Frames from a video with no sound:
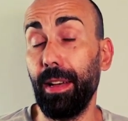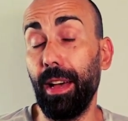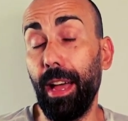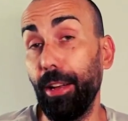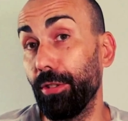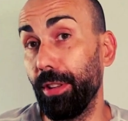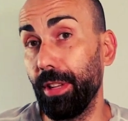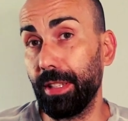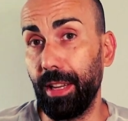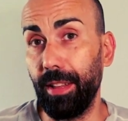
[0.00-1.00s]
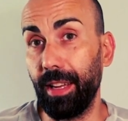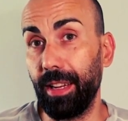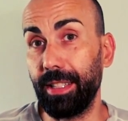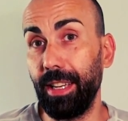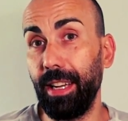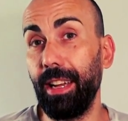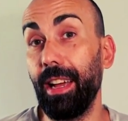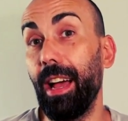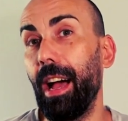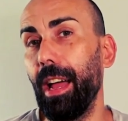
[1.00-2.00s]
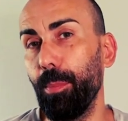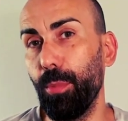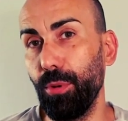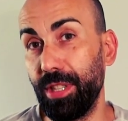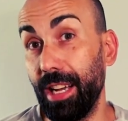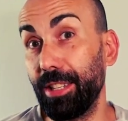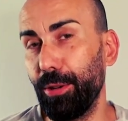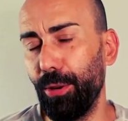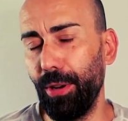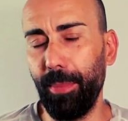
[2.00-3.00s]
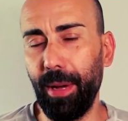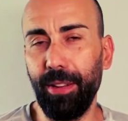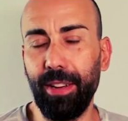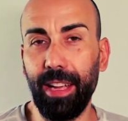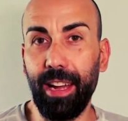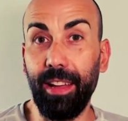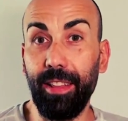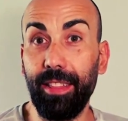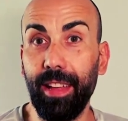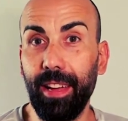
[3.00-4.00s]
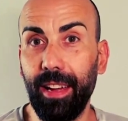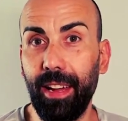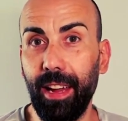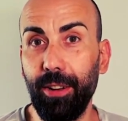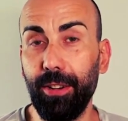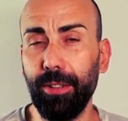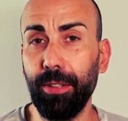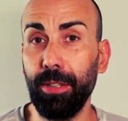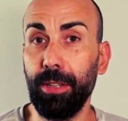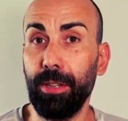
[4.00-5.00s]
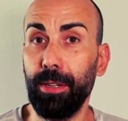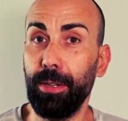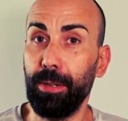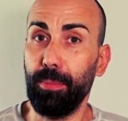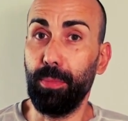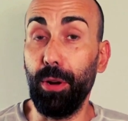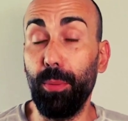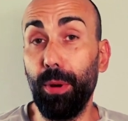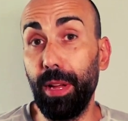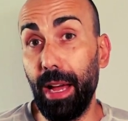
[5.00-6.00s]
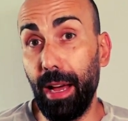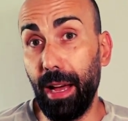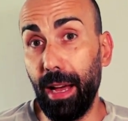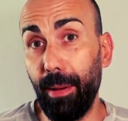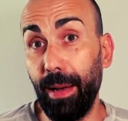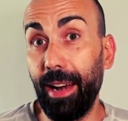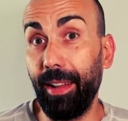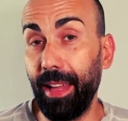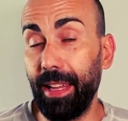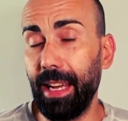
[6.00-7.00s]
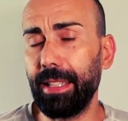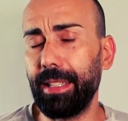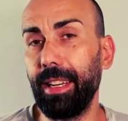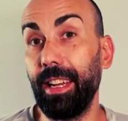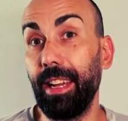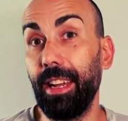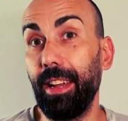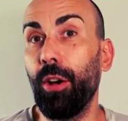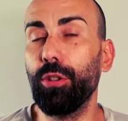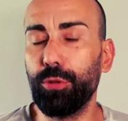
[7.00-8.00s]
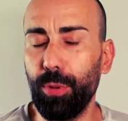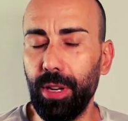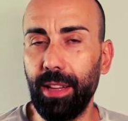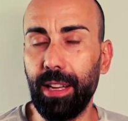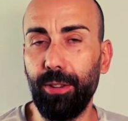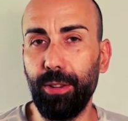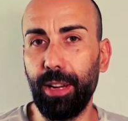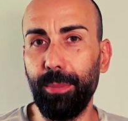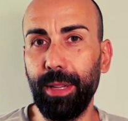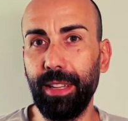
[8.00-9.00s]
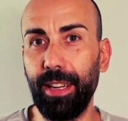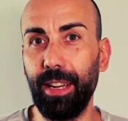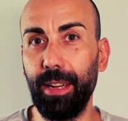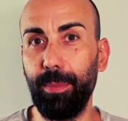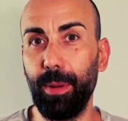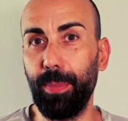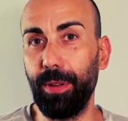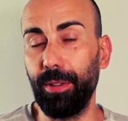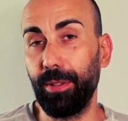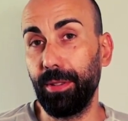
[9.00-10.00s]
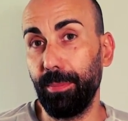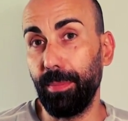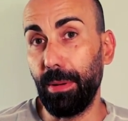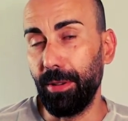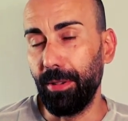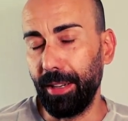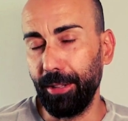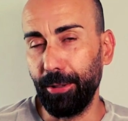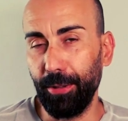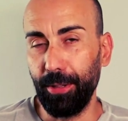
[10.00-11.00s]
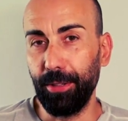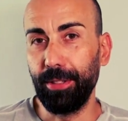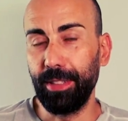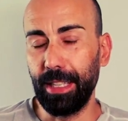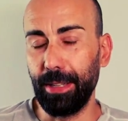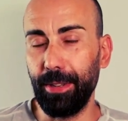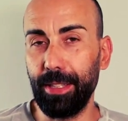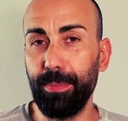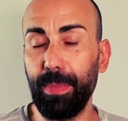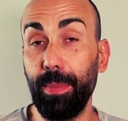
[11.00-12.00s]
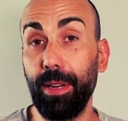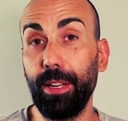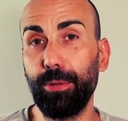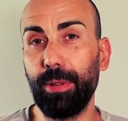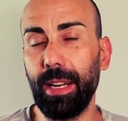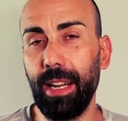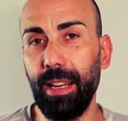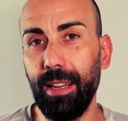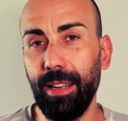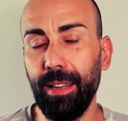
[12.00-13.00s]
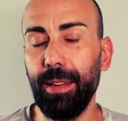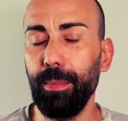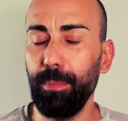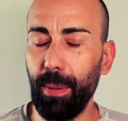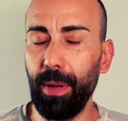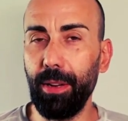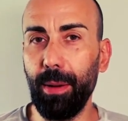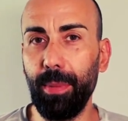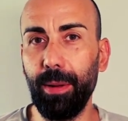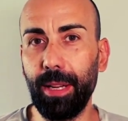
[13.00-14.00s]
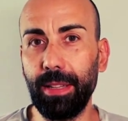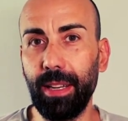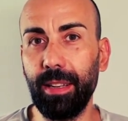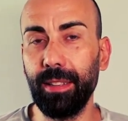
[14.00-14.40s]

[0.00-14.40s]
Hay noticias que dicen que sí, hay muchas o la mayoría que dicen que no. Bueno, voy a hablar de ellas y os voy a dar lógicamente mi opinión. Vamos a hablar de todo ello. Ya sabéis, bienvenido a tu canal, bienvenido a mi libreta.